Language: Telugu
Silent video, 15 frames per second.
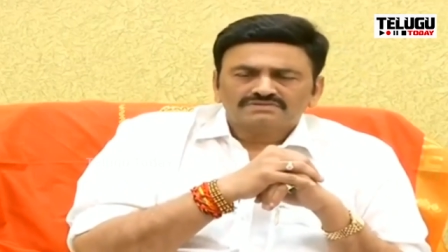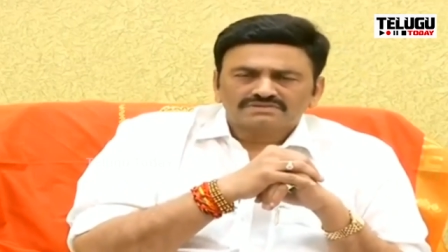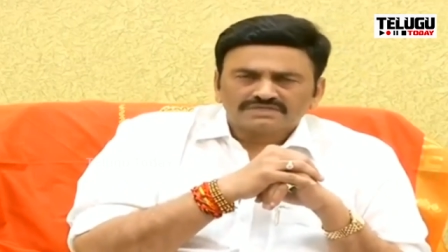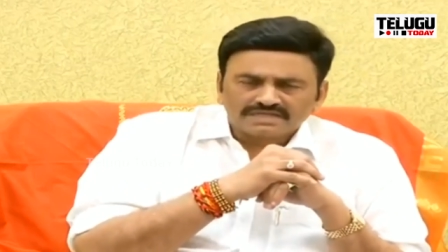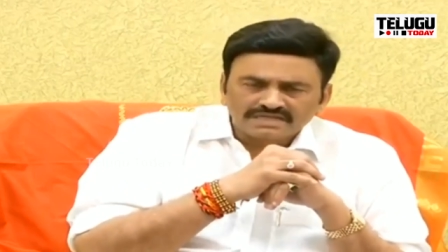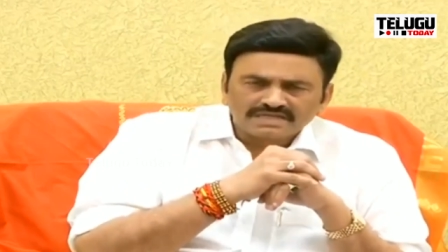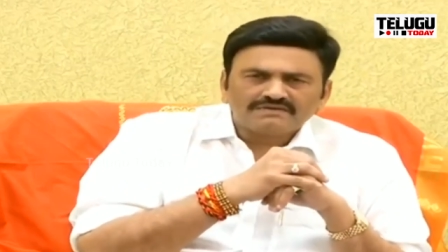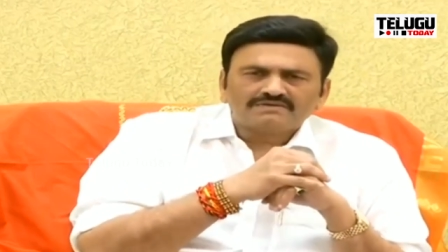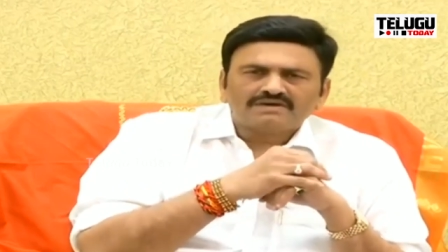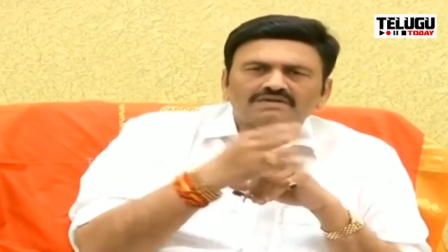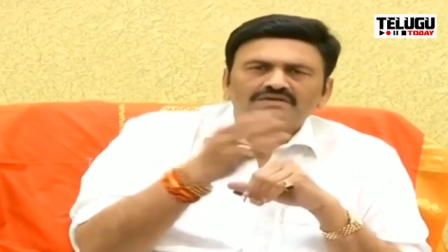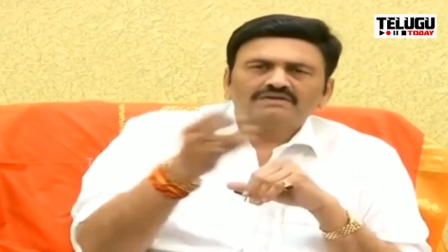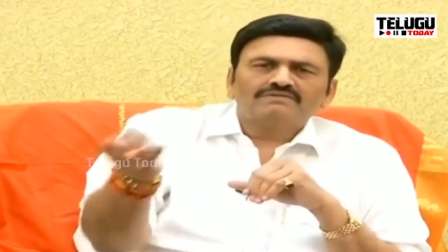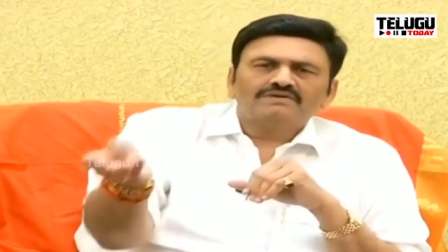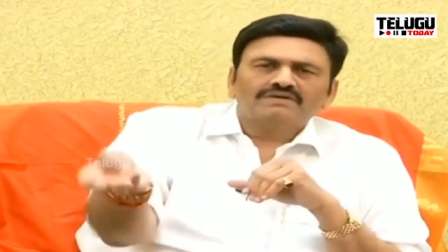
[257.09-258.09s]
చక్కగా
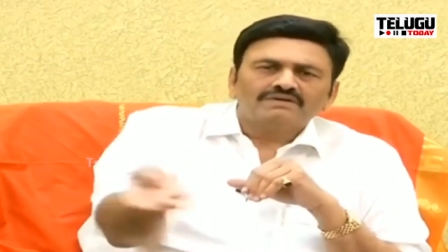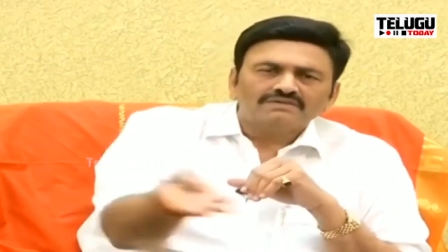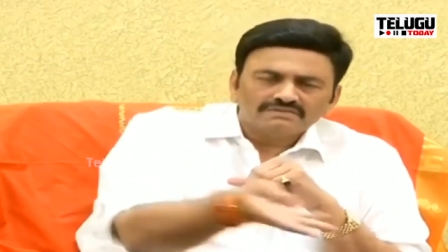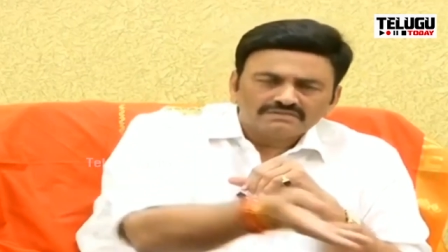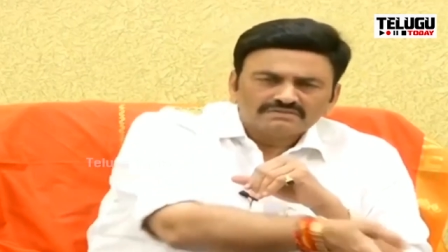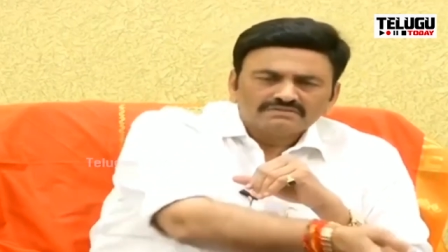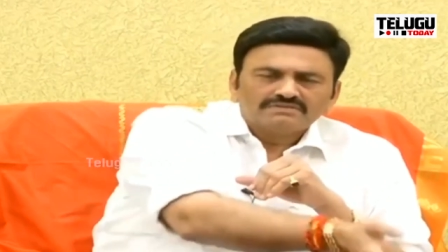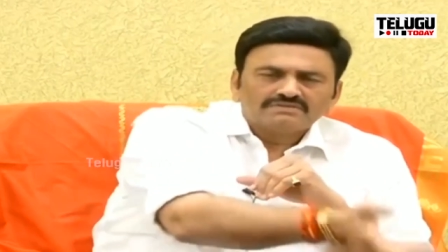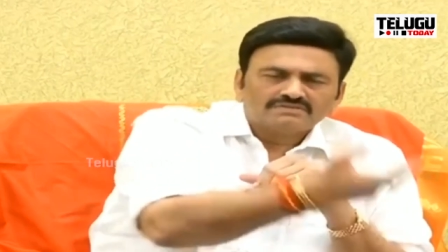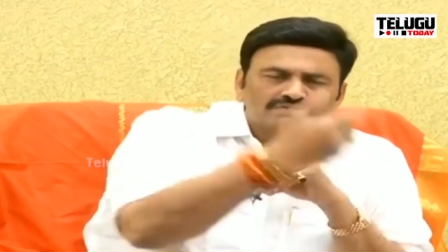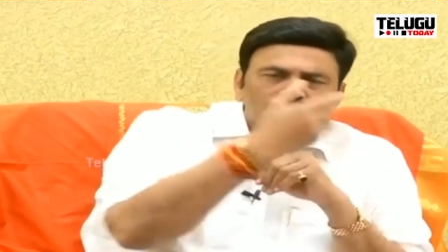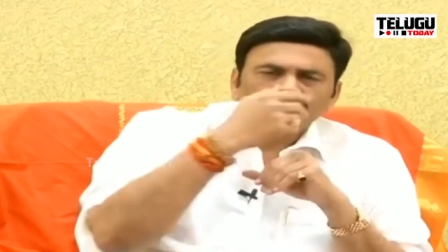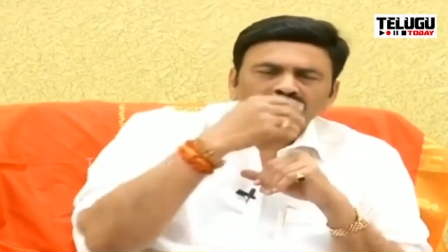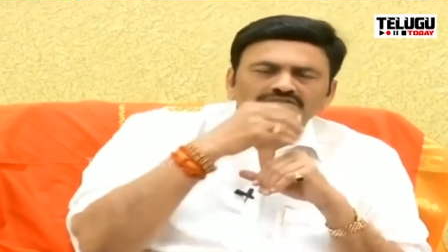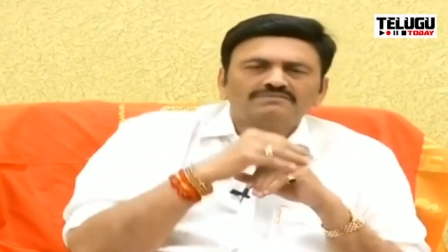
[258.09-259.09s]
వాళ్ళలో వాళ్ళు
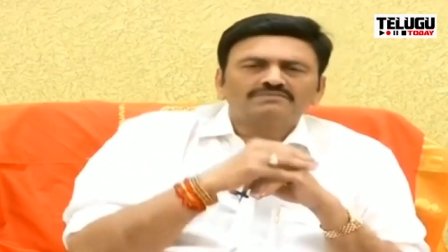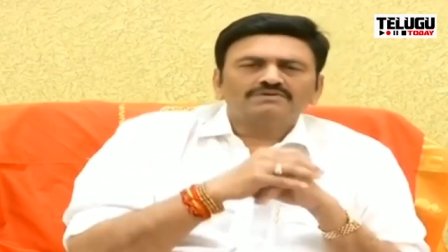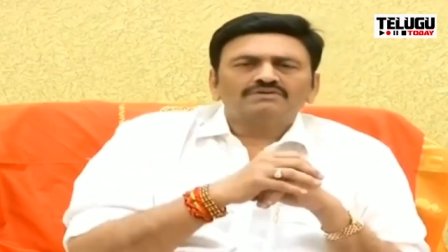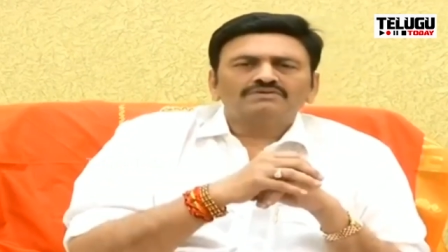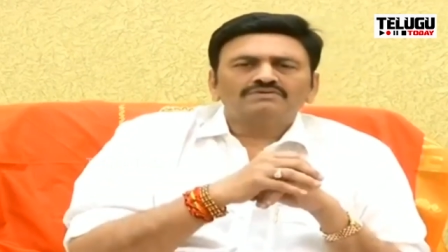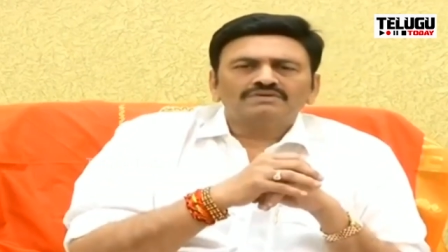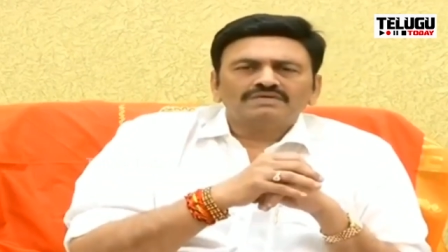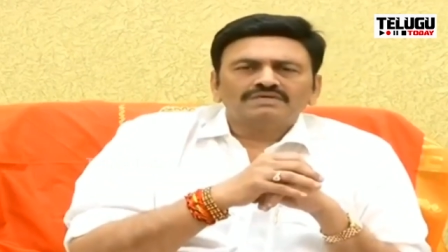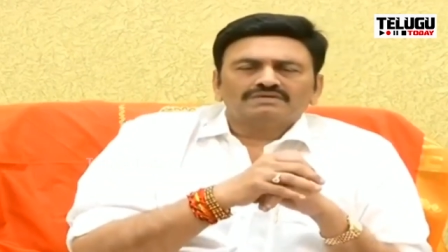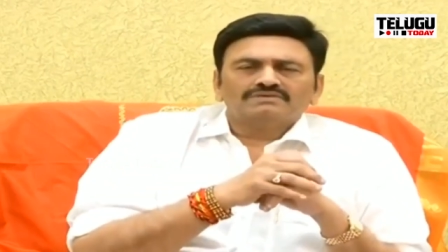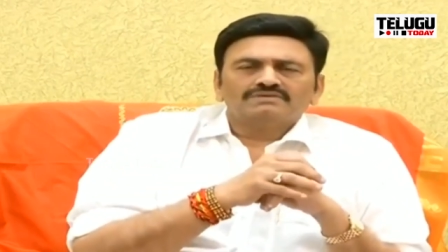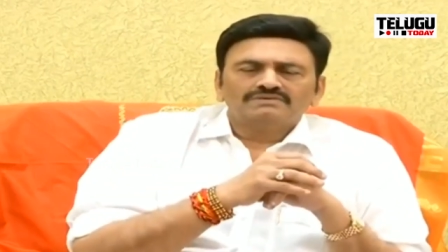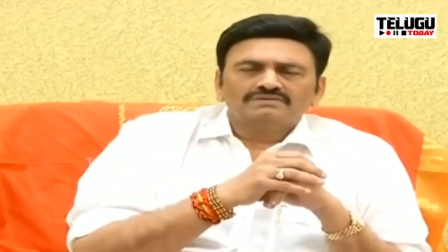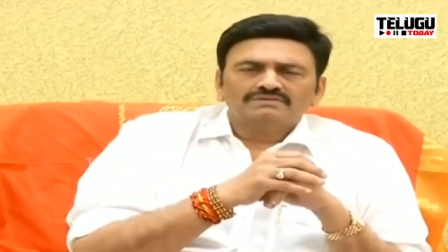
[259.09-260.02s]
వృద్ధాశ్రమాల్లో ఉంటారు